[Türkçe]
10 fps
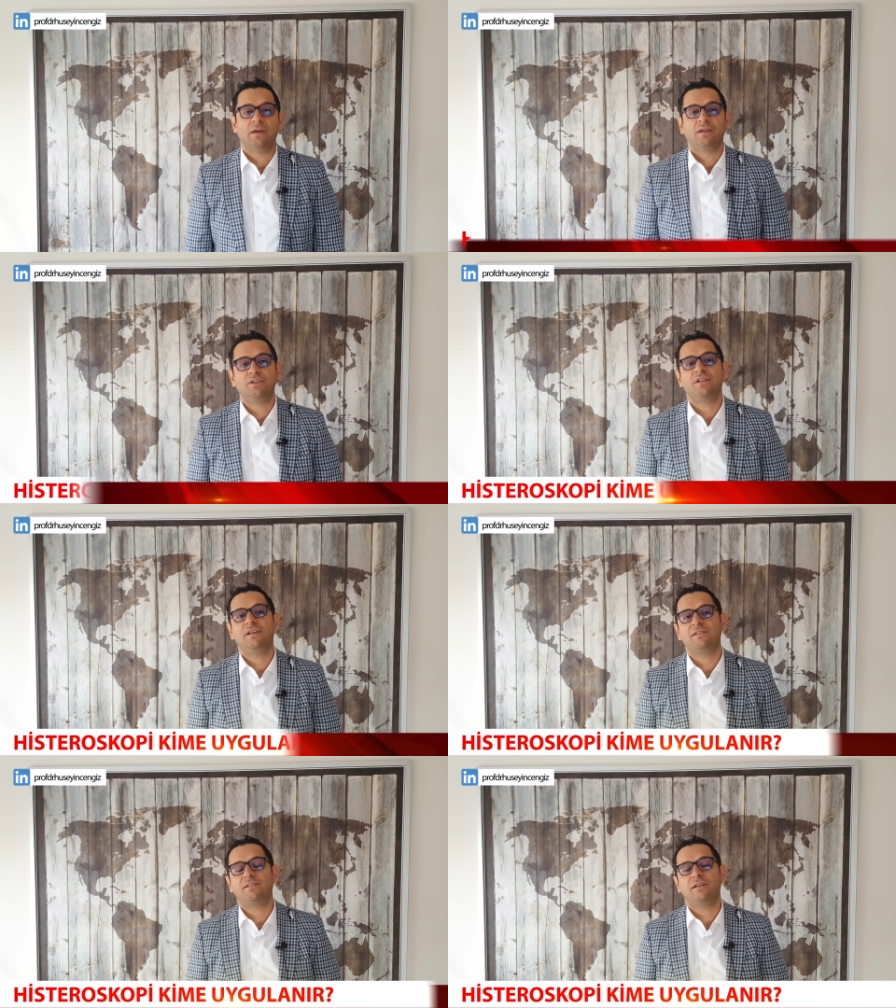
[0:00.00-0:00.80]
İşte
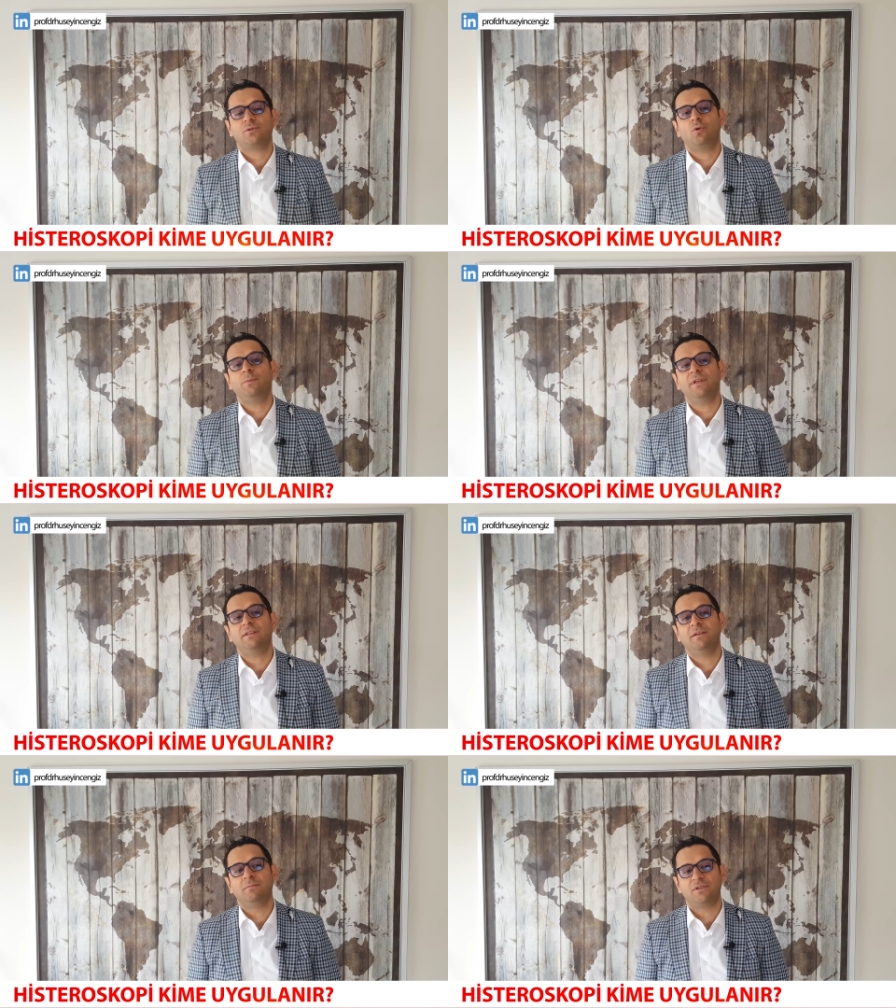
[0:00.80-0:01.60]
histereskopi
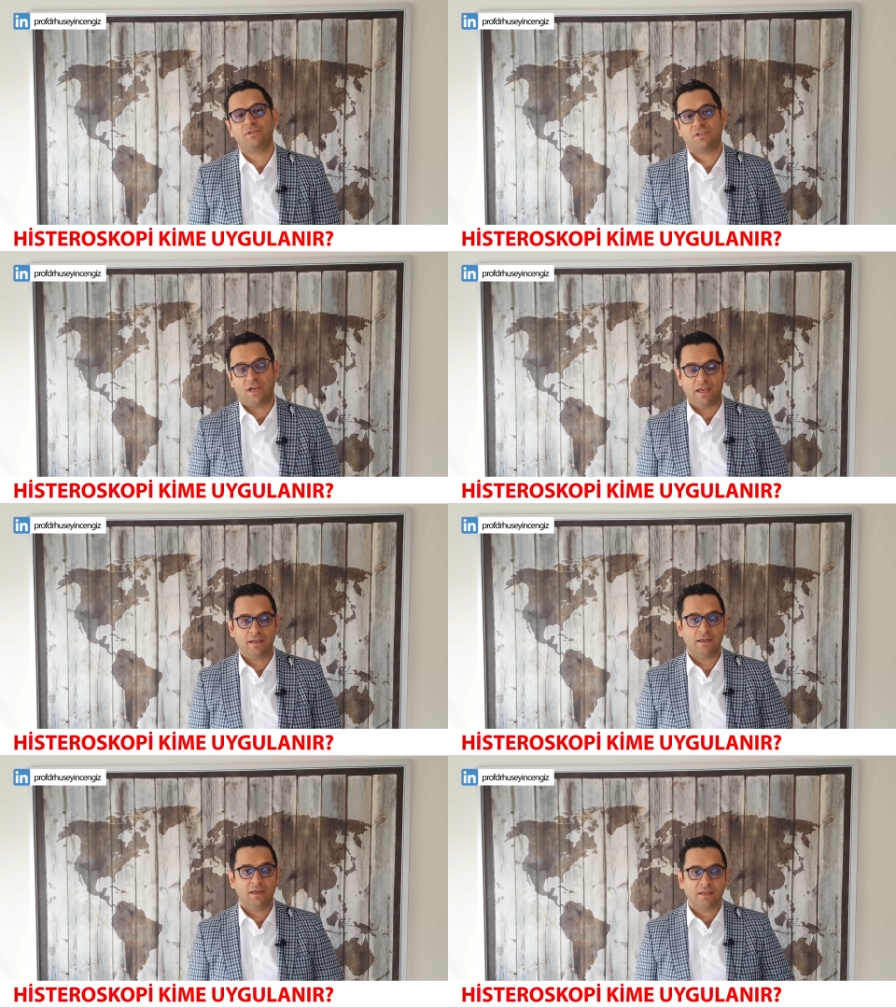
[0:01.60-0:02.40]
dediğimiz şey
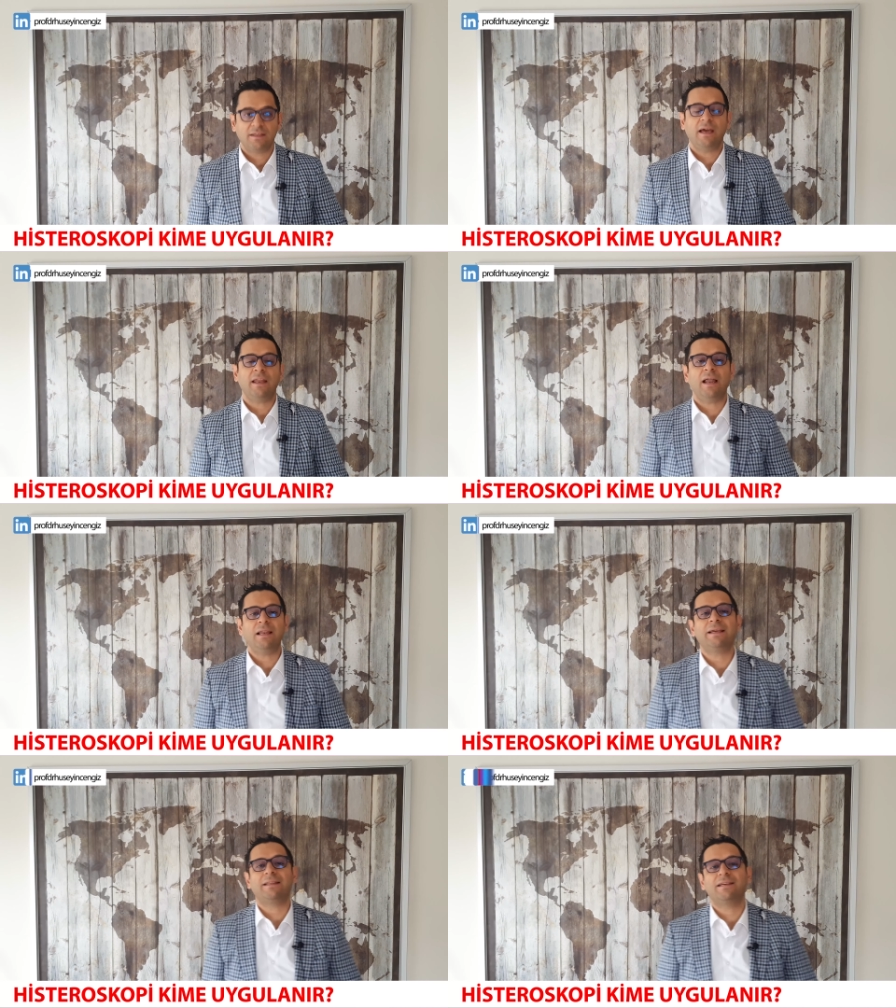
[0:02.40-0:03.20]

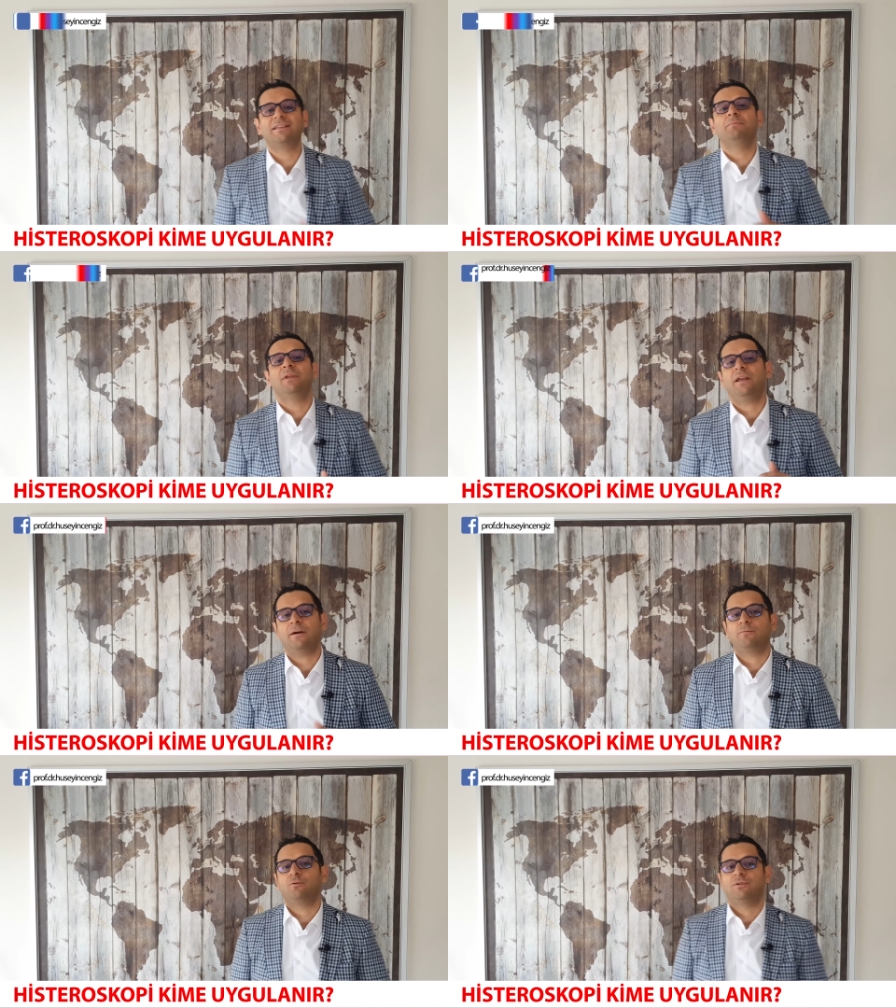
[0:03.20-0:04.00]
genellikle kimlere
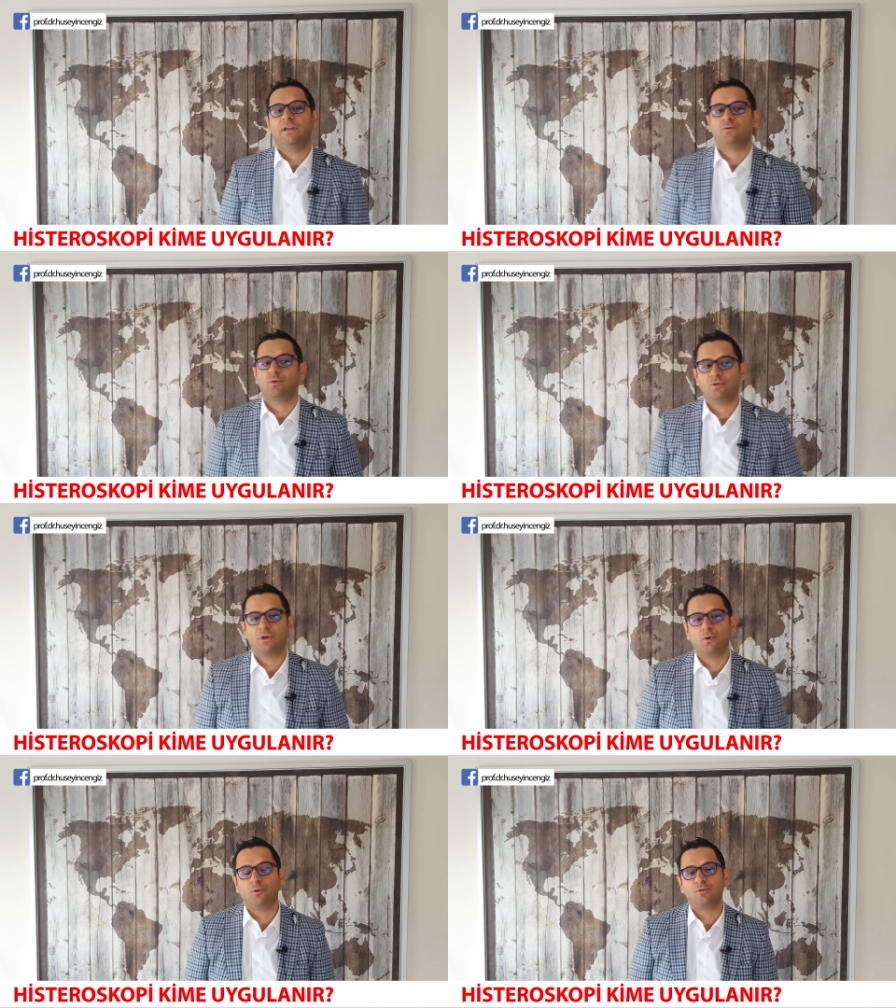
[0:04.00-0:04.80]
yapılıyor diye
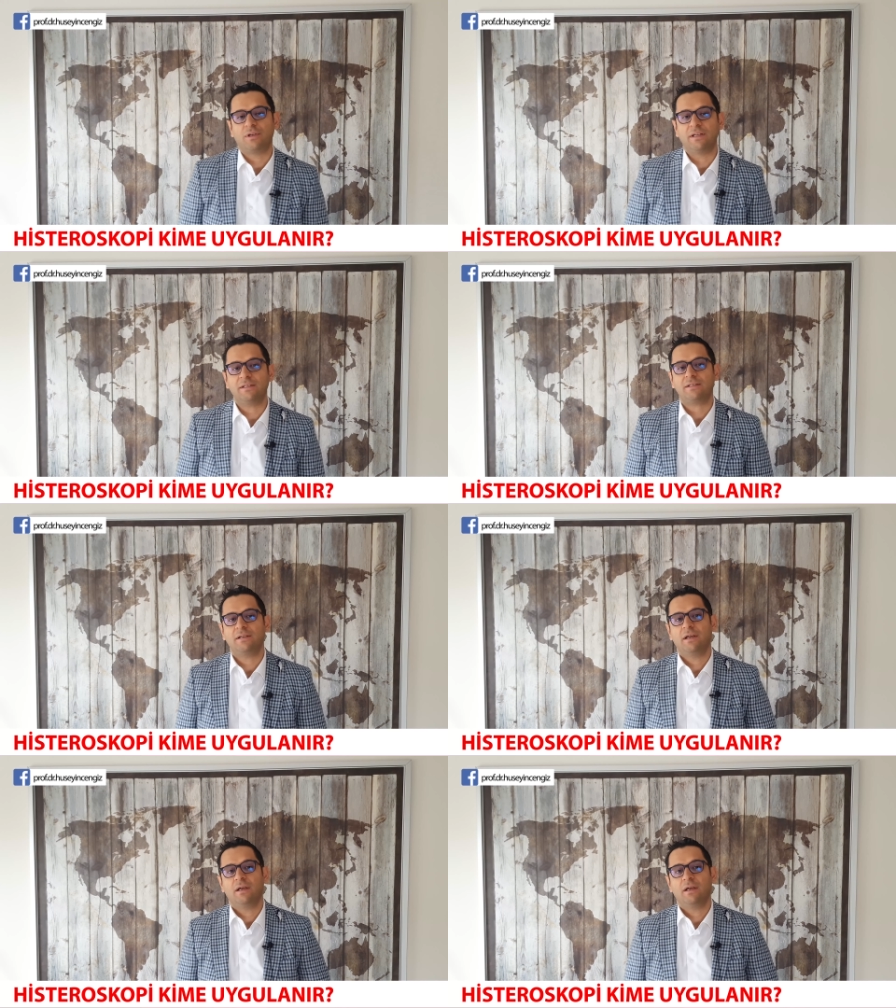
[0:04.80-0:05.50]
soracak olursanız